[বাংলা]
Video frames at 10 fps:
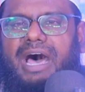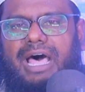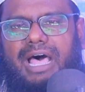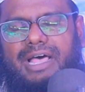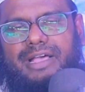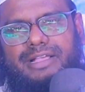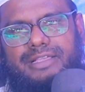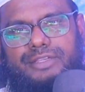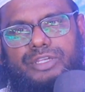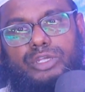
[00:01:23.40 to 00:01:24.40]
মা
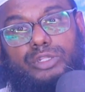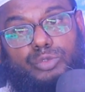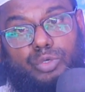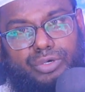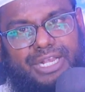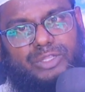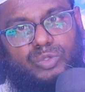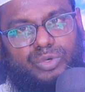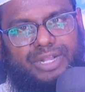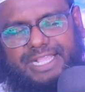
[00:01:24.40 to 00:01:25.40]
দুকরে
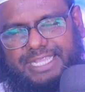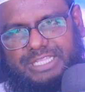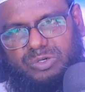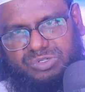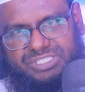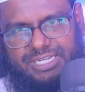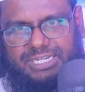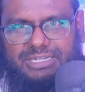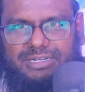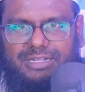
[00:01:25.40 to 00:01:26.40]
দুকরে কেঁদে
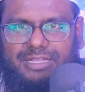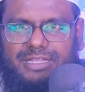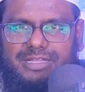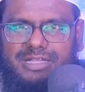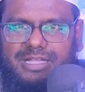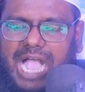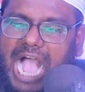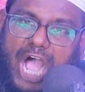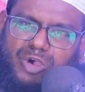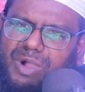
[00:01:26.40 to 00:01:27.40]
উঠছেন
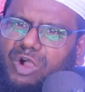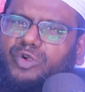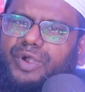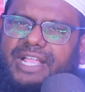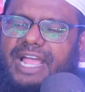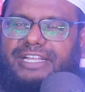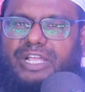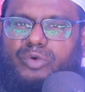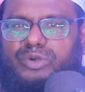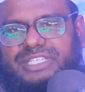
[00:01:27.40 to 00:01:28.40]
হাউমাউ করে
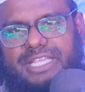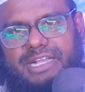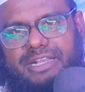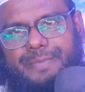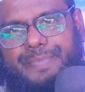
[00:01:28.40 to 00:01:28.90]
কান্না করছেন